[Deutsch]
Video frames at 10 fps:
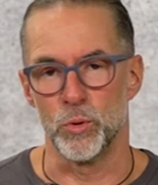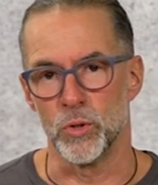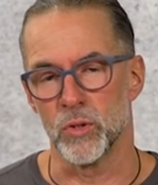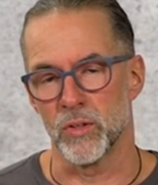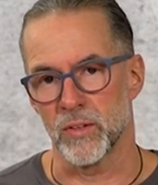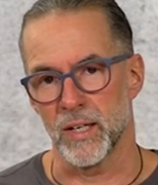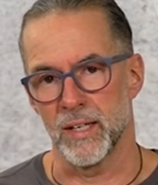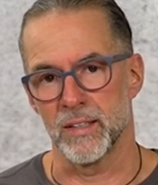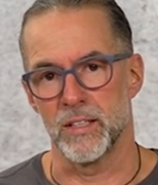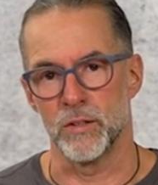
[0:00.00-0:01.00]
Pythons
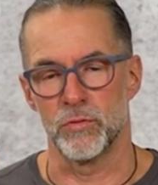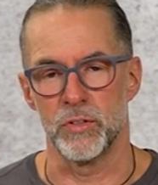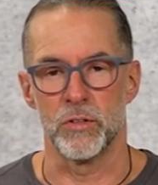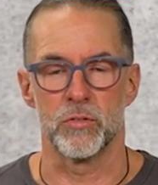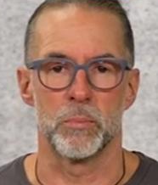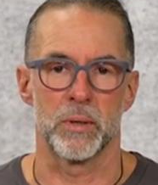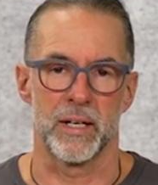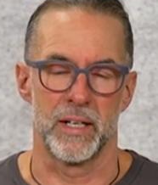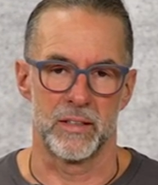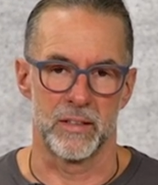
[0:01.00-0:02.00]
relativ viel
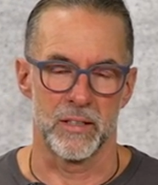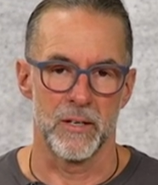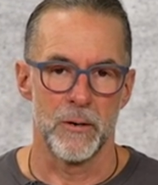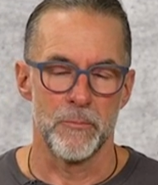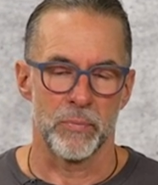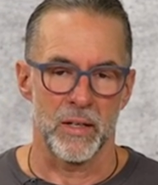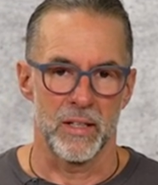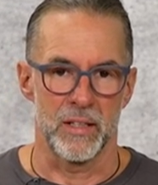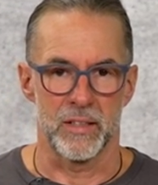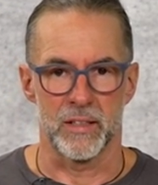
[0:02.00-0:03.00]
verbreitet.
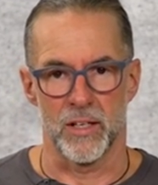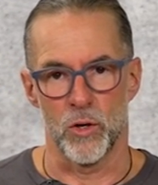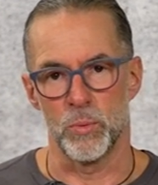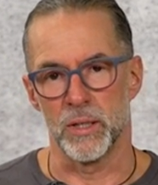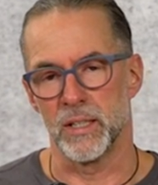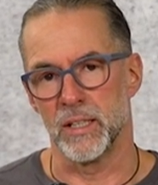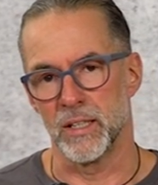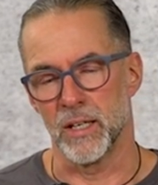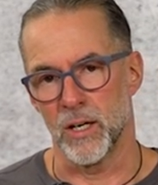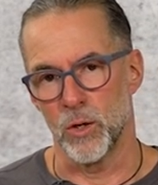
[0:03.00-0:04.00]
Ich glaube,
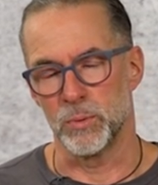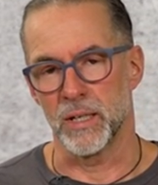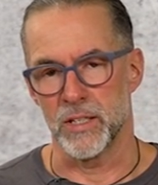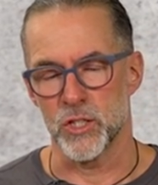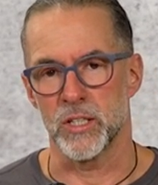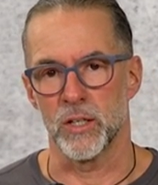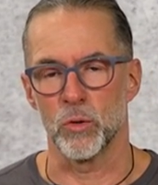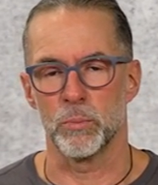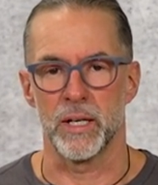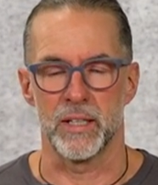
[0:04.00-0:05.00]
die
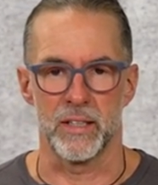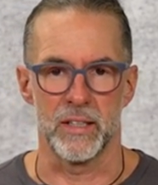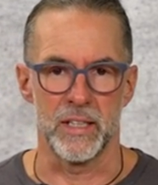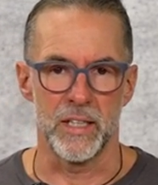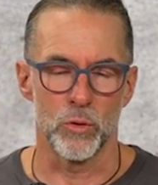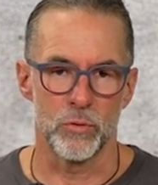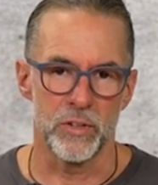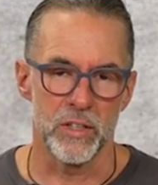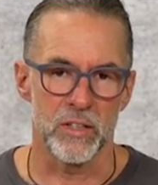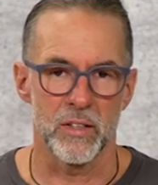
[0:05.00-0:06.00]
Hauptansteckung bei den
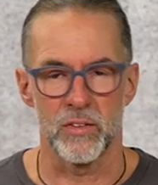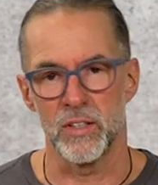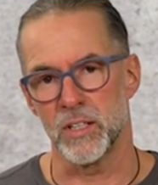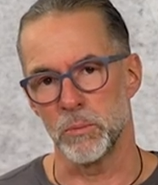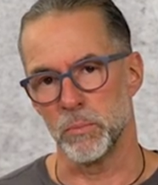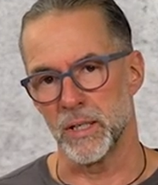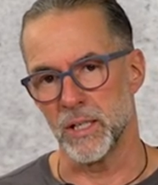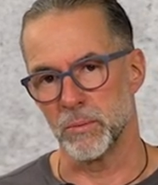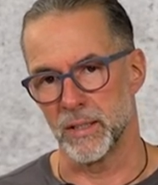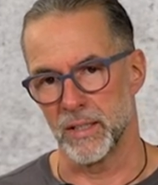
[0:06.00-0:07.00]
Nidoviren sind die
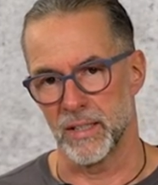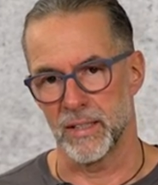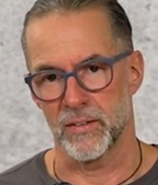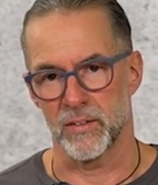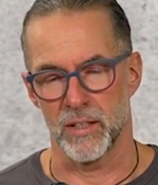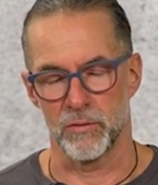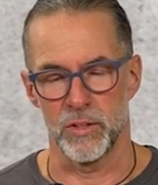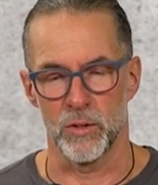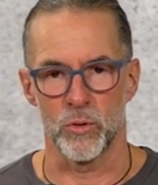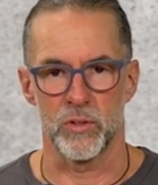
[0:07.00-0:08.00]
Milben, ja, dass der
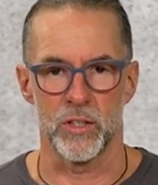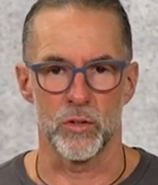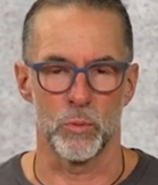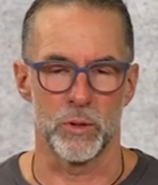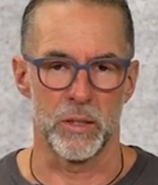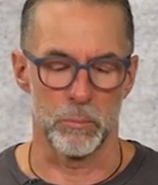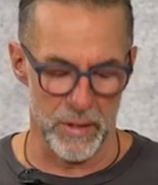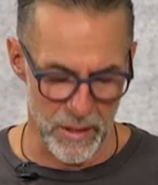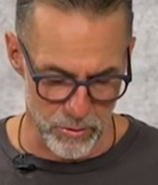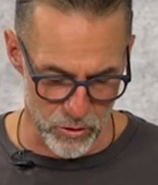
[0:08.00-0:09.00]
Virus sich über die
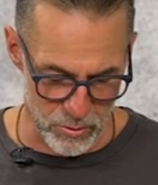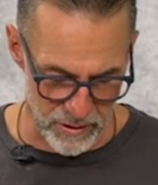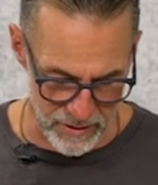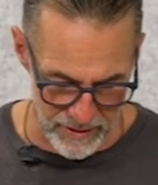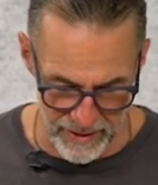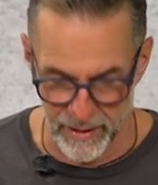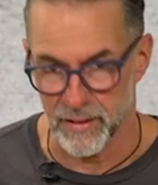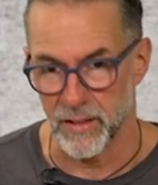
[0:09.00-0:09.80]
Milben überträgt.